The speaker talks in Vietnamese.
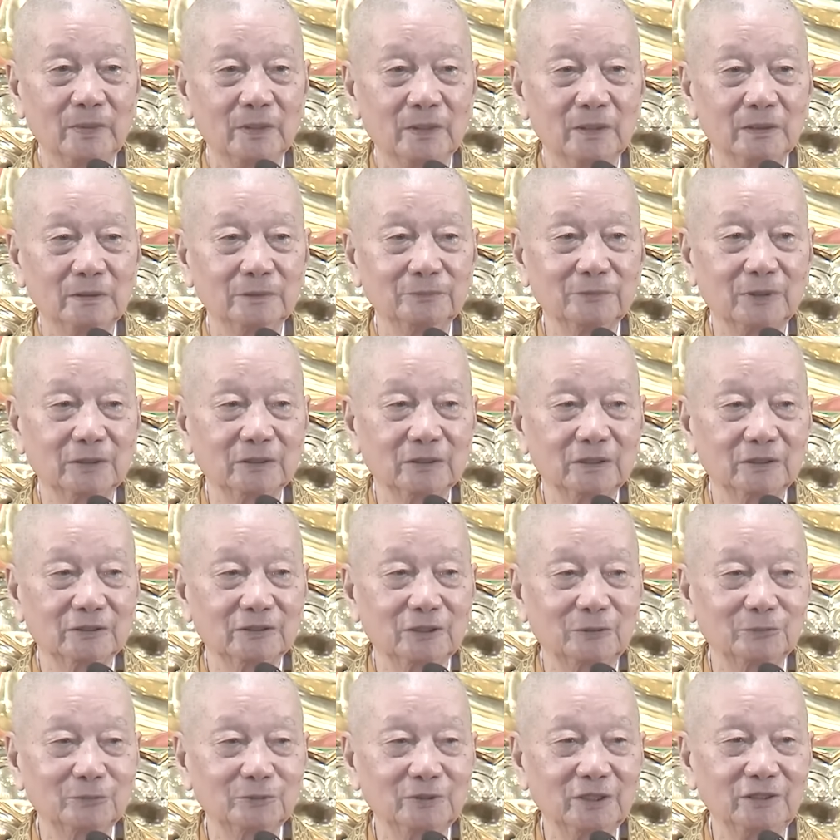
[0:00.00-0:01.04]
Đức Phật nói
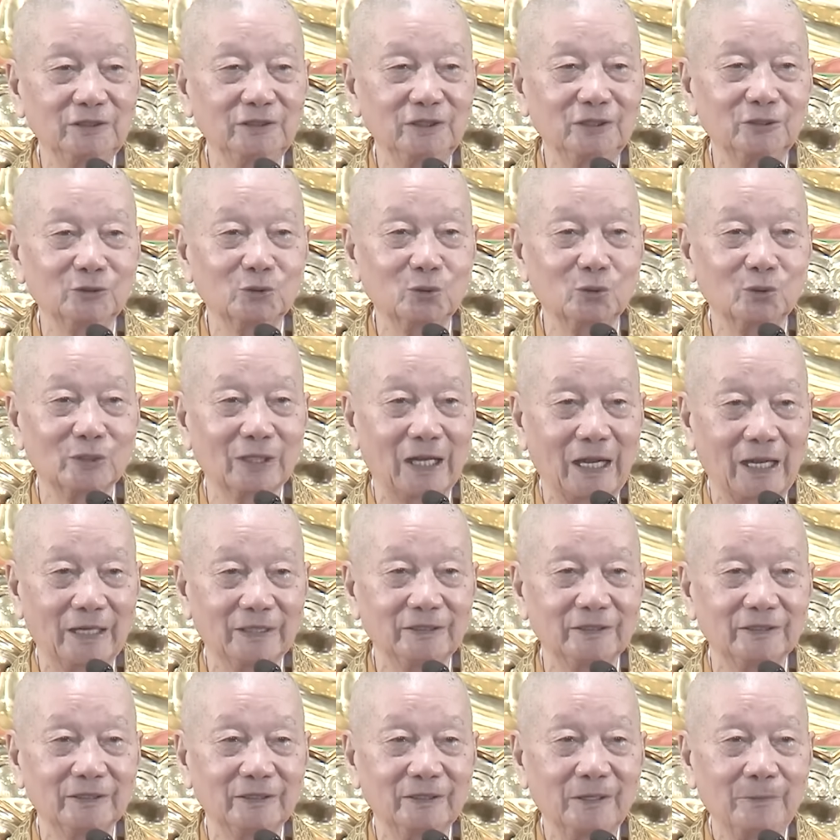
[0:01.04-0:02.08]
trong thế giới của Ngài
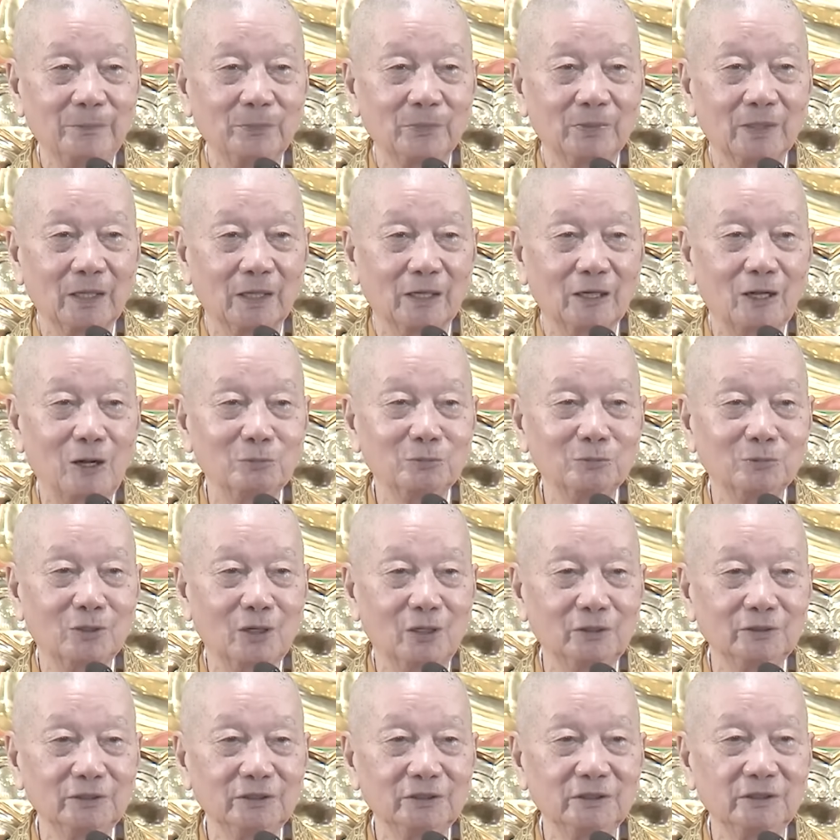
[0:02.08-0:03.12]
đó là không
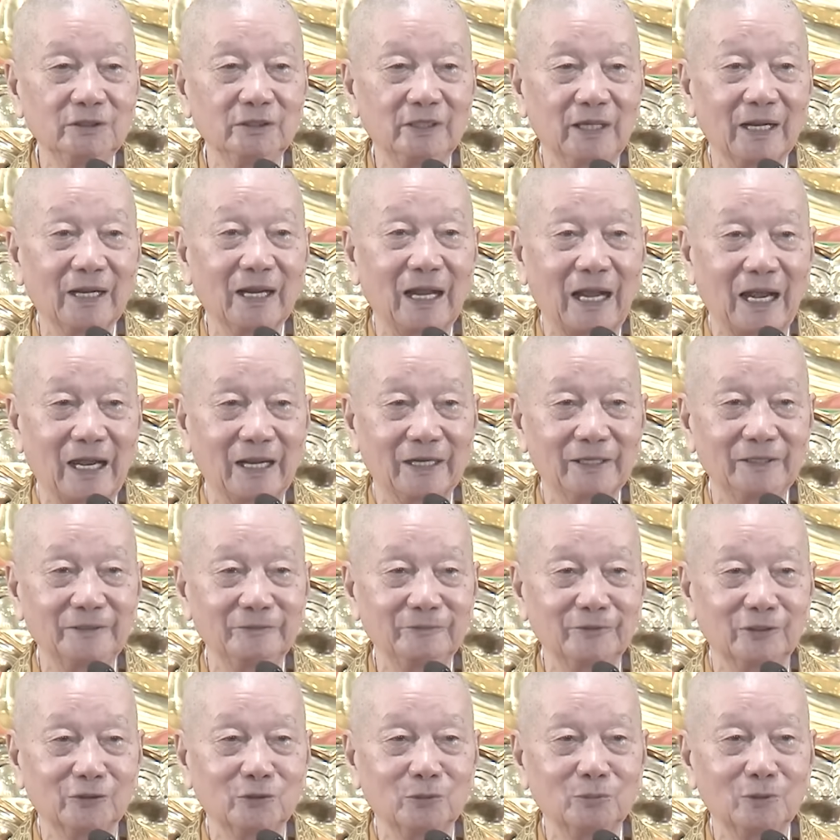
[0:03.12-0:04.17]
có những người ăn hại
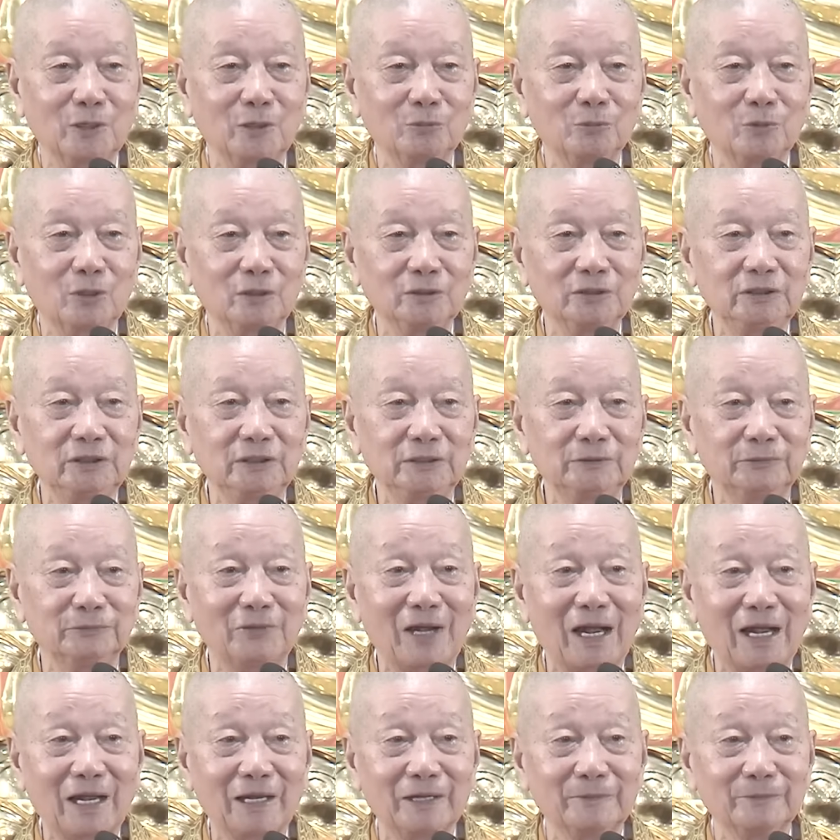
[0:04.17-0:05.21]
và cũng không có những người
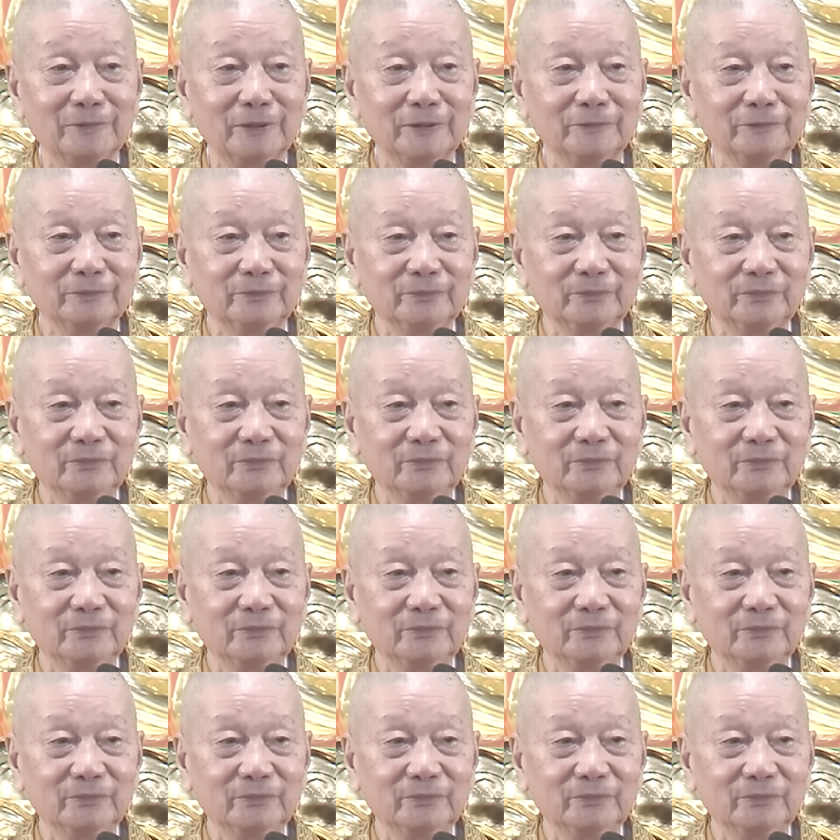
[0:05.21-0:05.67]
phá, phải không?